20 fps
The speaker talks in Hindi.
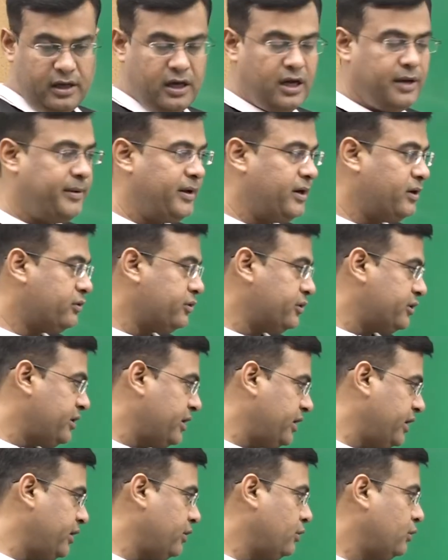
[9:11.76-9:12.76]
हमारा
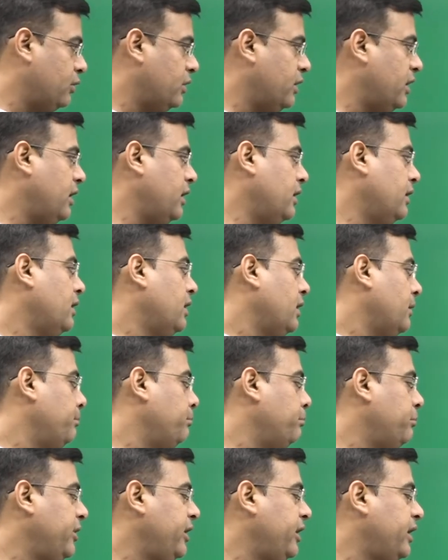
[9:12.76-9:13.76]
क्वेश्चन ये होता
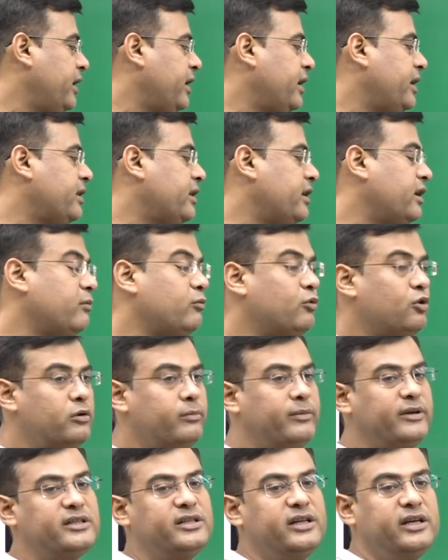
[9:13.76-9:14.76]
बी के कितने मोल
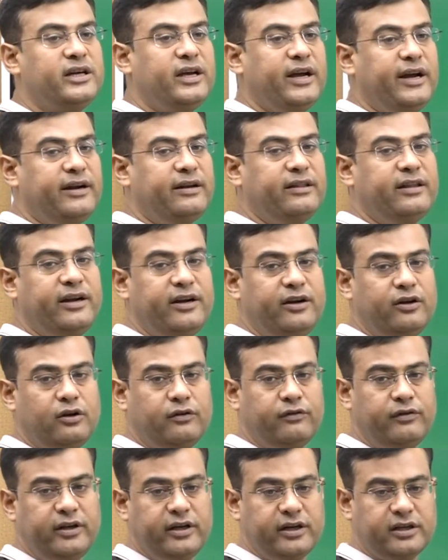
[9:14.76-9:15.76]
बचेंगे एट द एंड
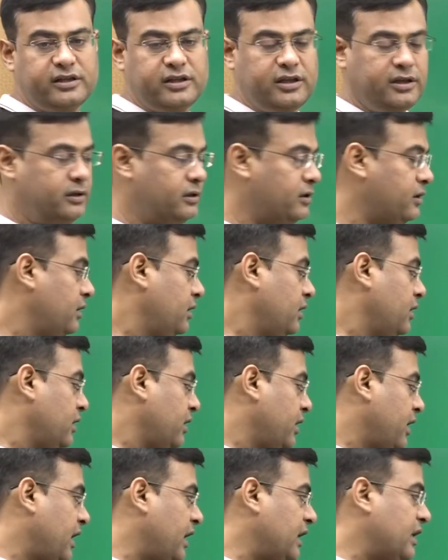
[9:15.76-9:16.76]
ऑफ रिएक्शन
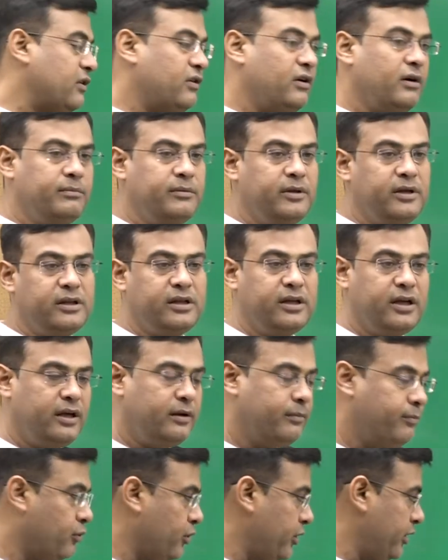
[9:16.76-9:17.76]
क्या जवाब देते
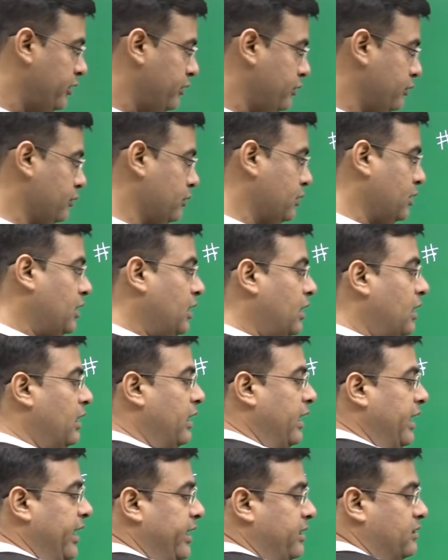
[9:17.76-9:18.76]
हैं पॉइंट टू
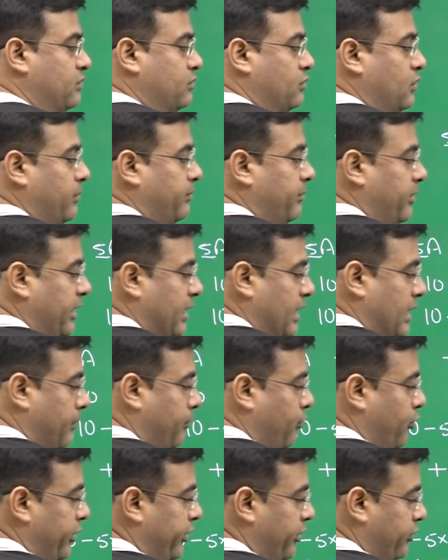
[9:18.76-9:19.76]
एक्स को हमने यहाँ
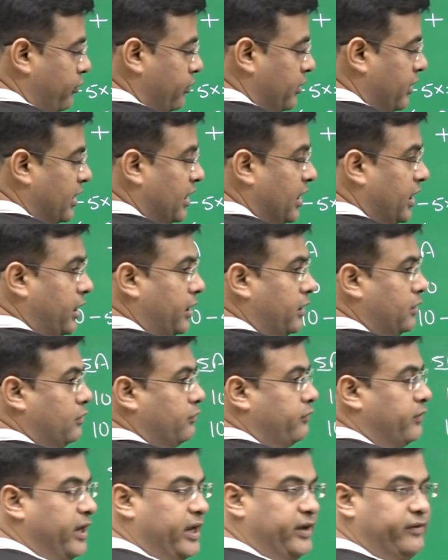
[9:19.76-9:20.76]
पॉइंट टू रखा
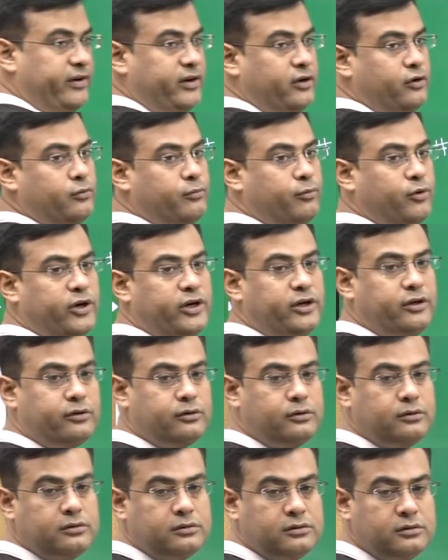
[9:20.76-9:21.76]
तो फाइव इंटू पॉइंट टू
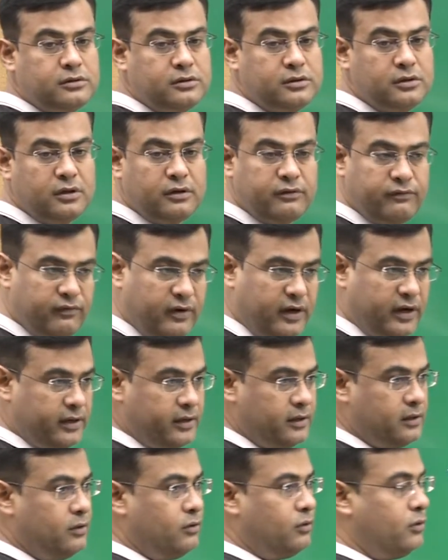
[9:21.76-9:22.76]
वन
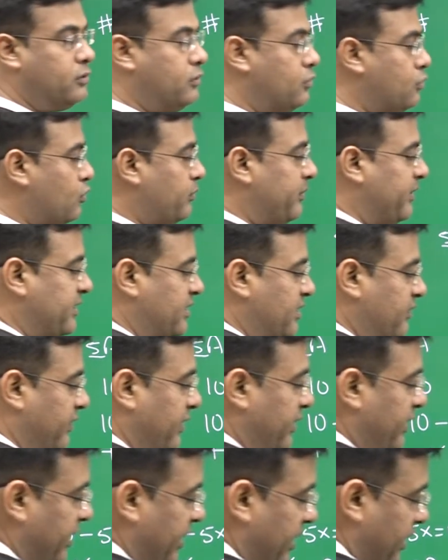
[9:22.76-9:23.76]
और टू में से
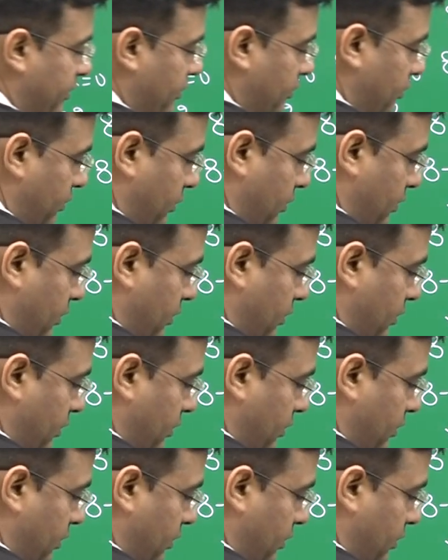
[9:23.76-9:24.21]
वन गया तो